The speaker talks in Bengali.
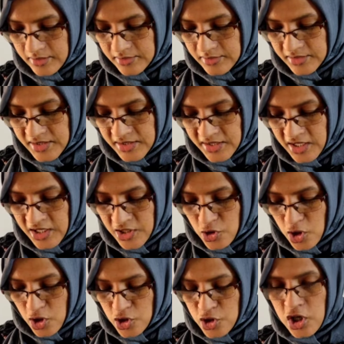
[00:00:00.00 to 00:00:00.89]
চীনের
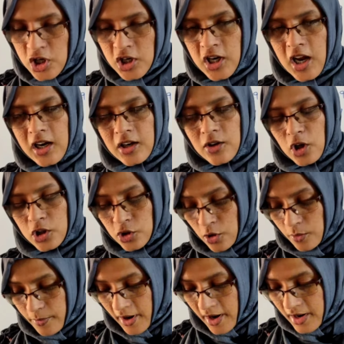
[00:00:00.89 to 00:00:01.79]
জনসংখ্যার কত
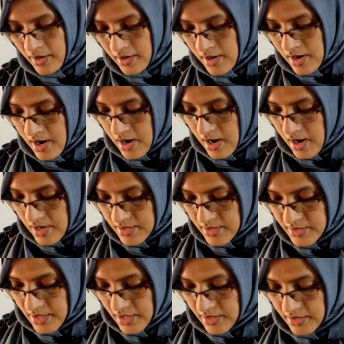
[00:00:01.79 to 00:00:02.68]
ভাগ হান
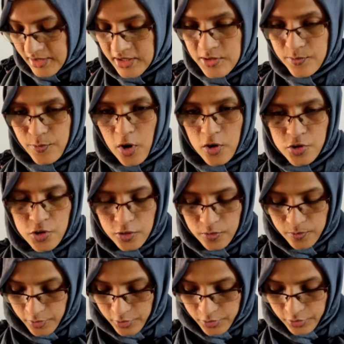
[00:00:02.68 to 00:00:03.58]
চাইনিজ
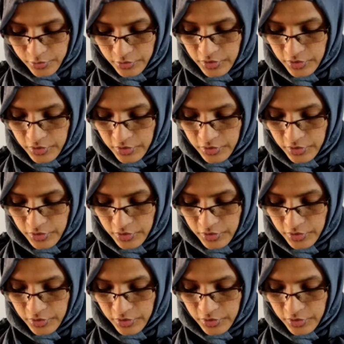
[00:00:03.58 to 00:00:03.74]
বংশোদ্ভূত